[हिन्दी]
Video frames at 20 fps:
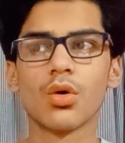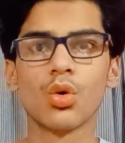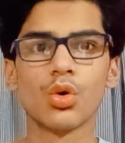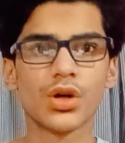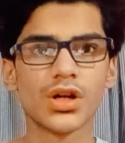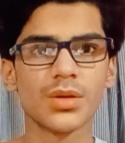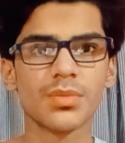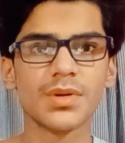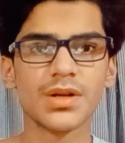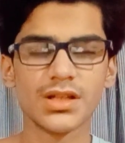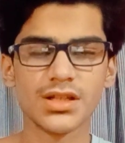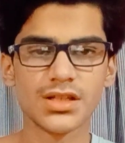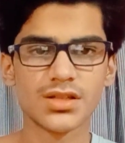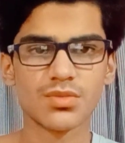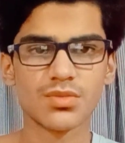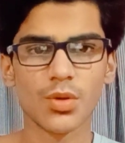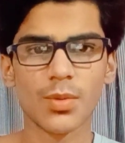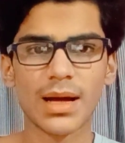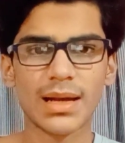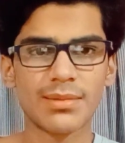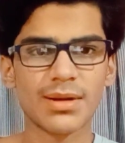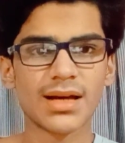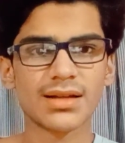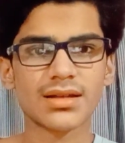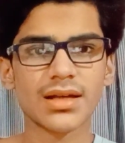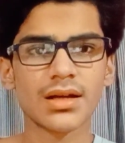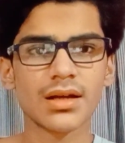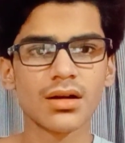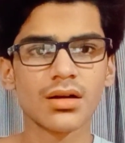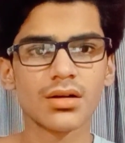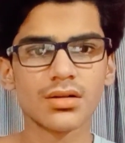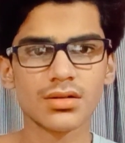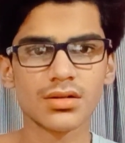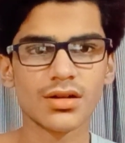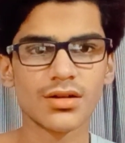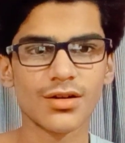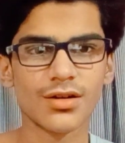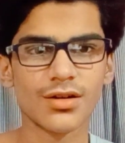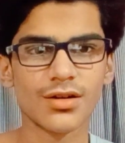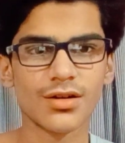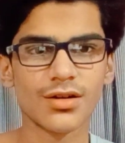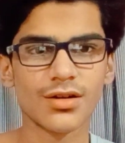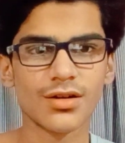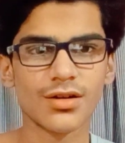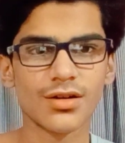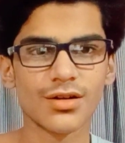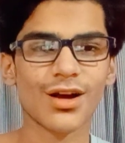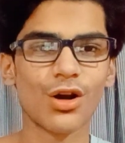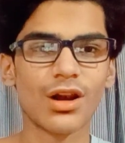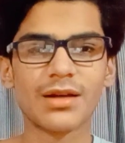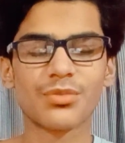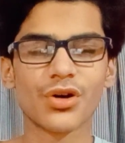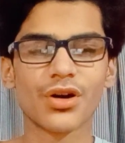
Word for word: जिस मोबाइल में आता है ना ऑनलाइन प्रोडक्ट